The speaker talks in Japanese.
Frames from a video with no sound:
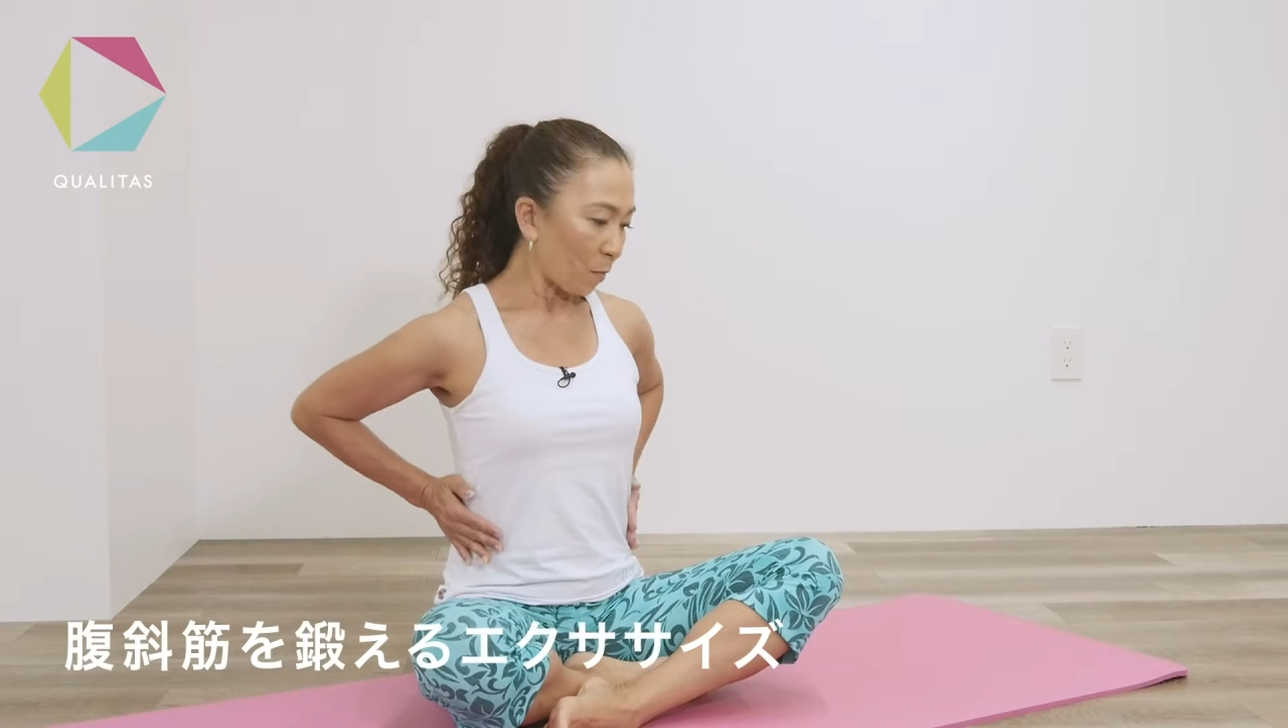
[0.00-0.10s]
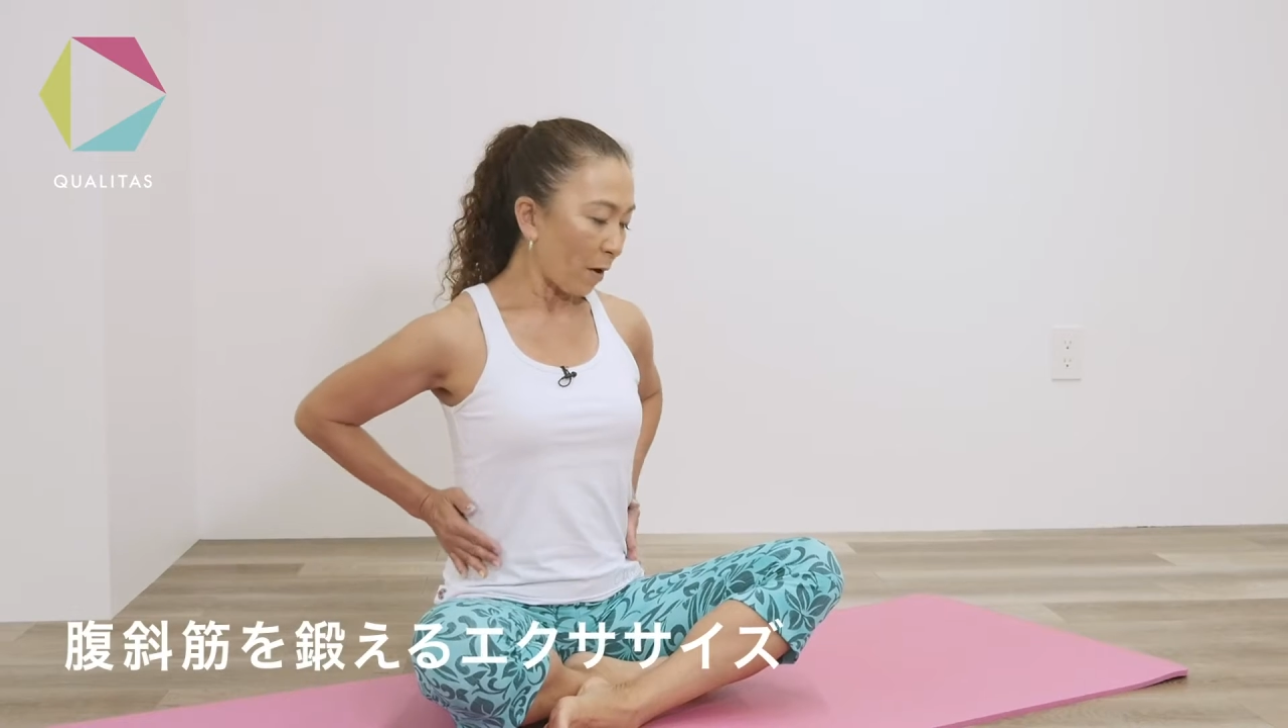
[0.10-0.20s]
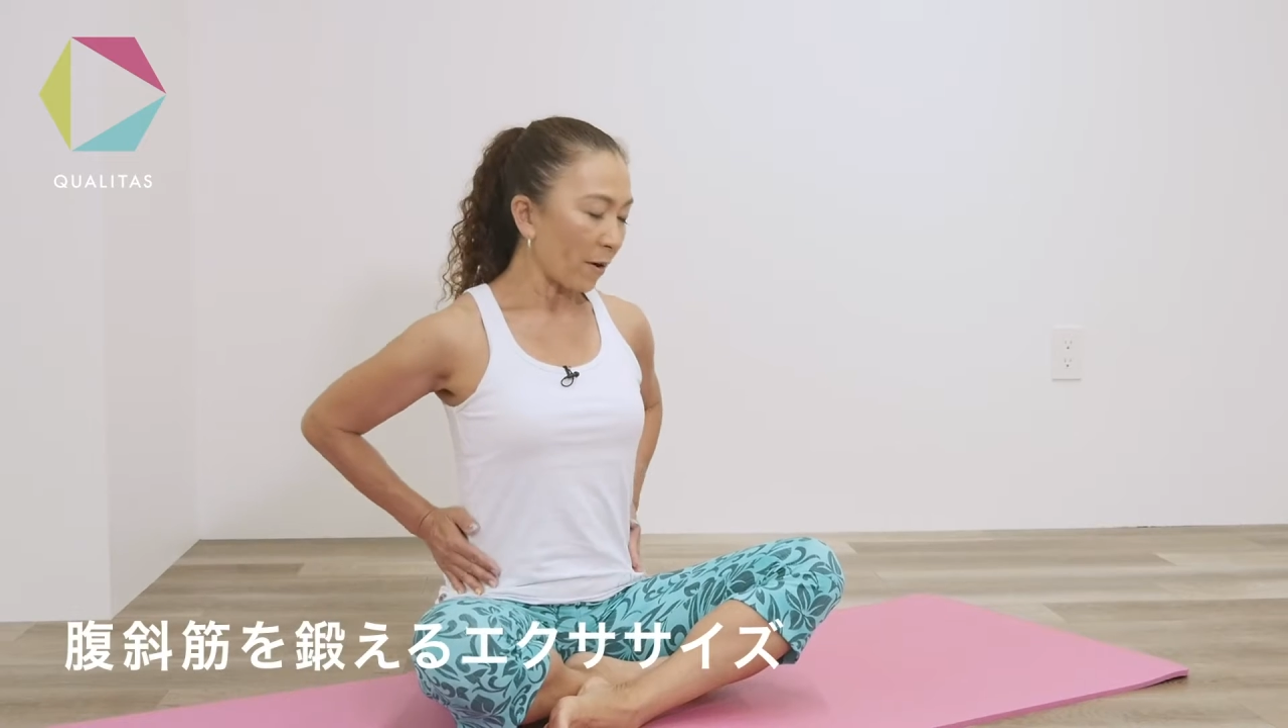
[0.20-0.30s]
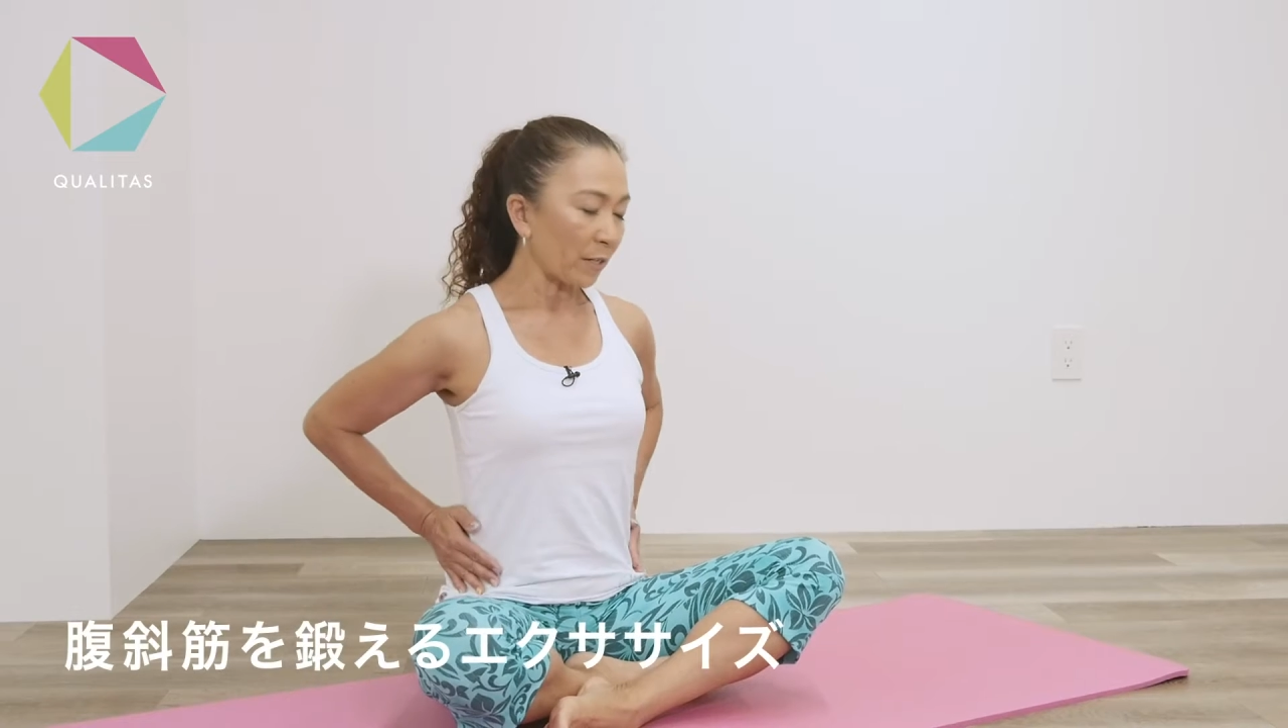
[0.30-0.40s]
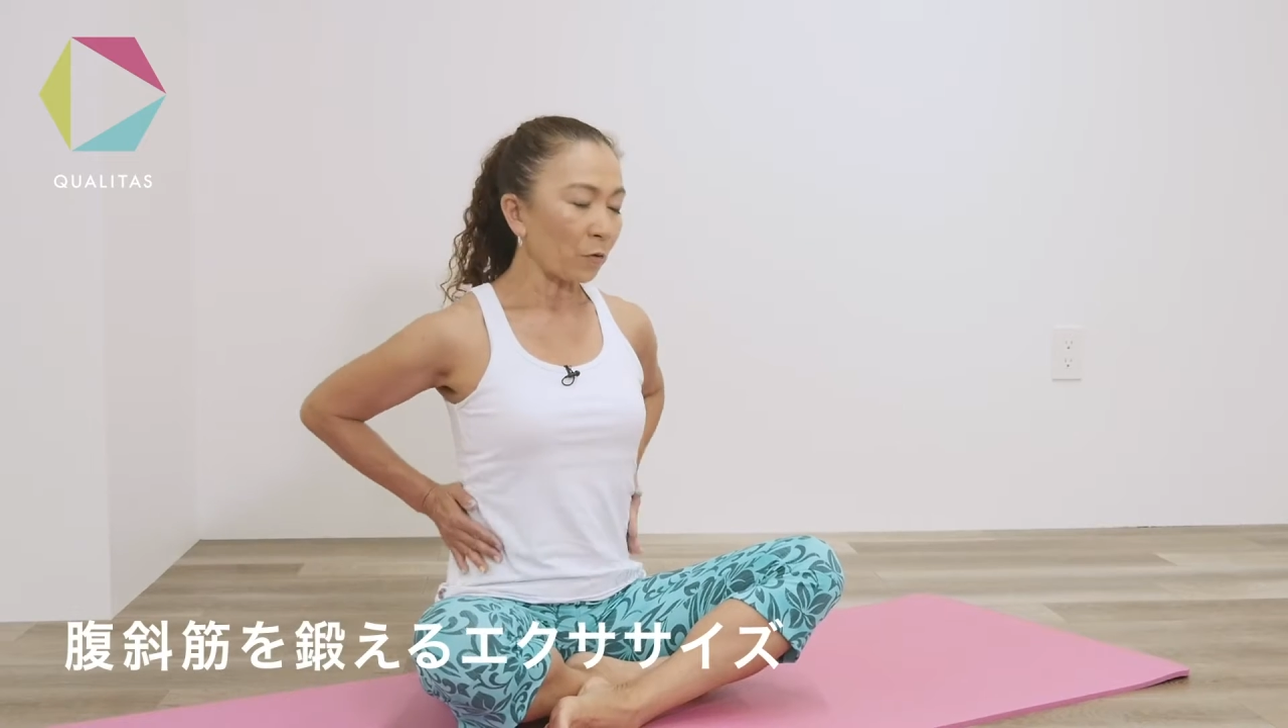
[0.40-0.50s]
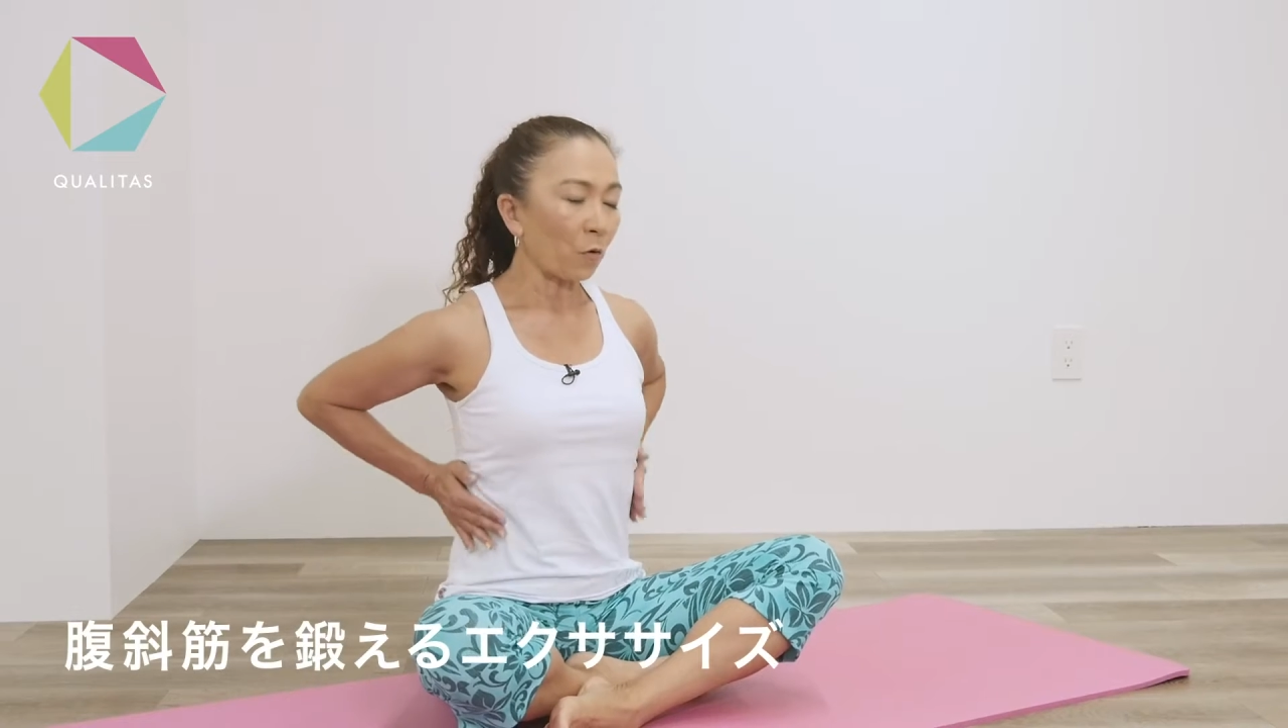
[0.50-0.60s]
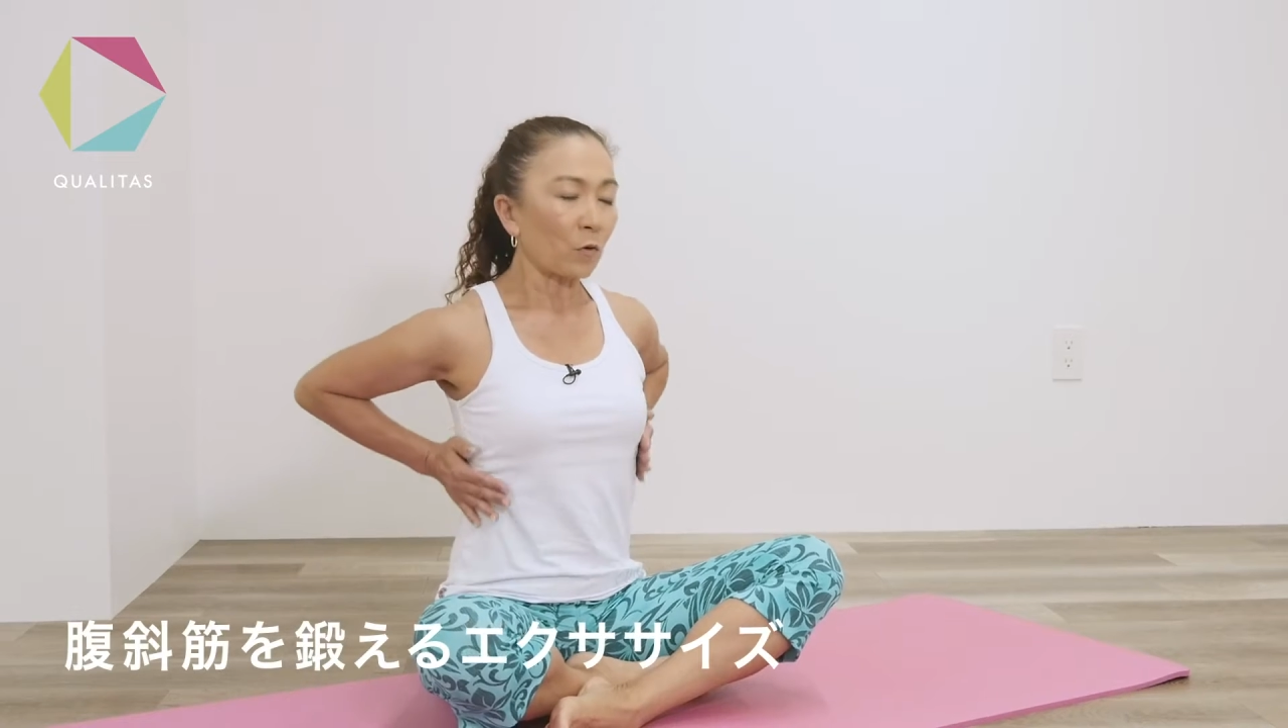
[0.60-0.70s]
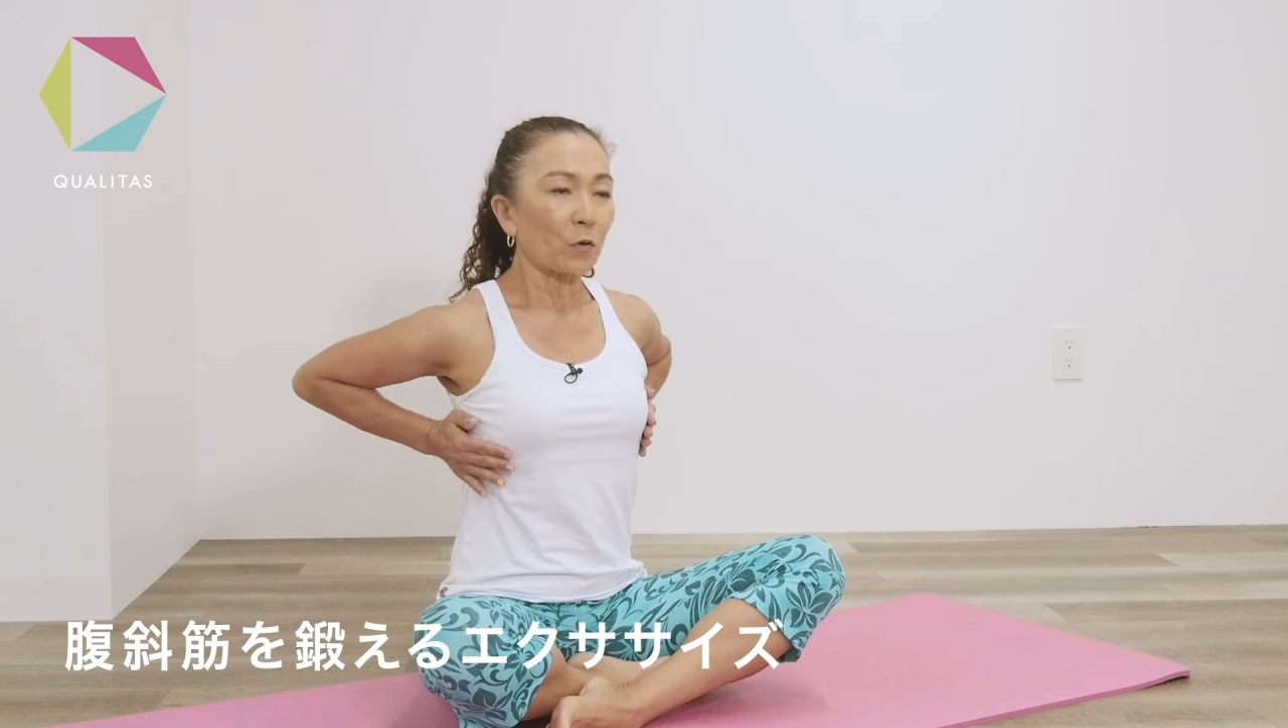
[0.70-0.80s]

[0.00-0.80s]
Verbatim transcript: 周りの